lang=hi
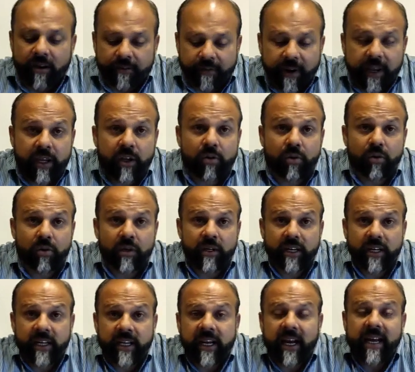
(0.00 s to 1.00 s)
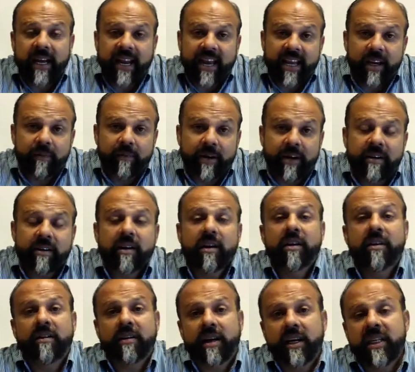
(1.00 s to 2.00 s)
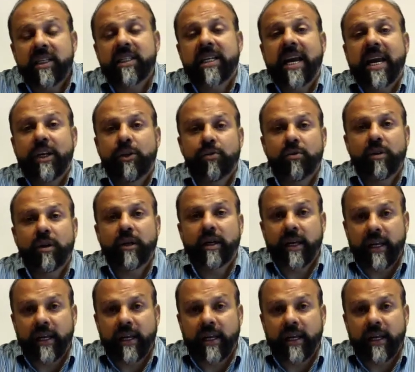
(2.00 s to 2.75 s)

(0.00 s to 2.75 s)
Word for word: रिंग रोड की अलाइनमेंट री रीस्केजुअल